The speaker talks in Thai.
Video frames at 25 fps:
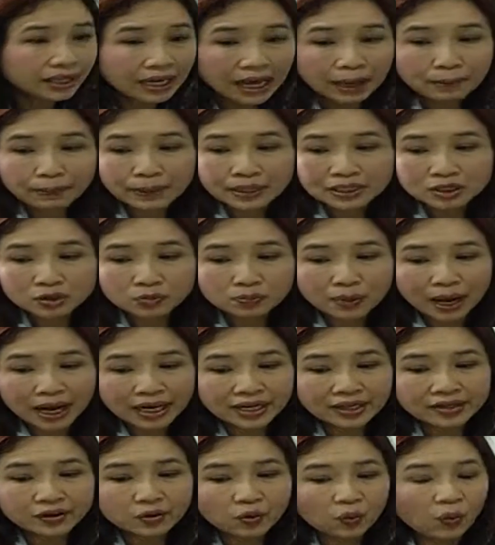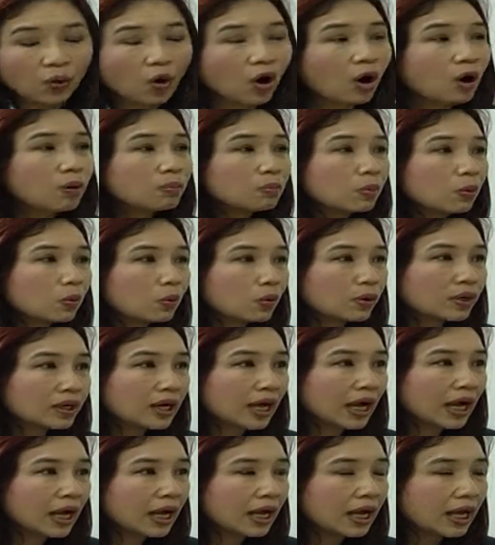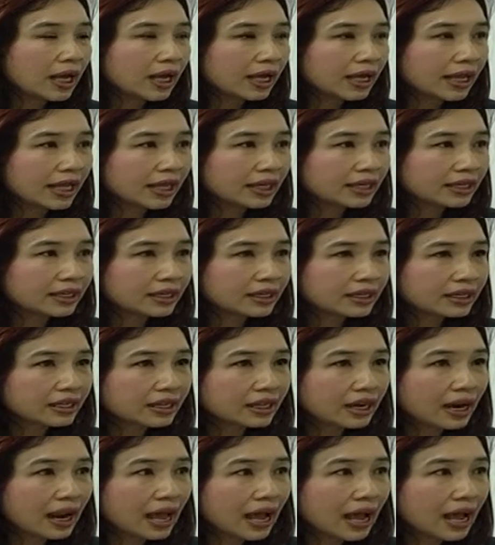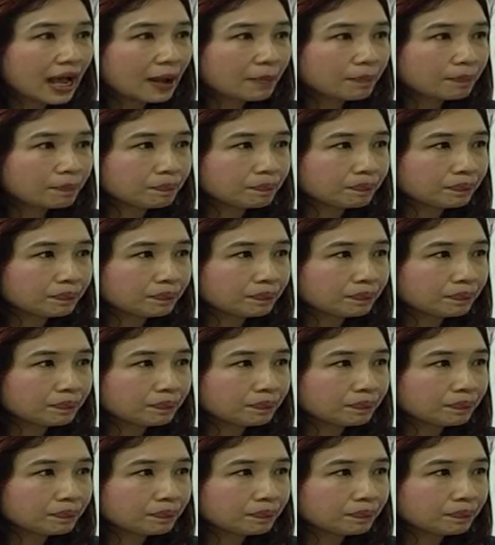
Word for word: ณปัจจุบันดูข้อมูลนะะเห็นกราฟ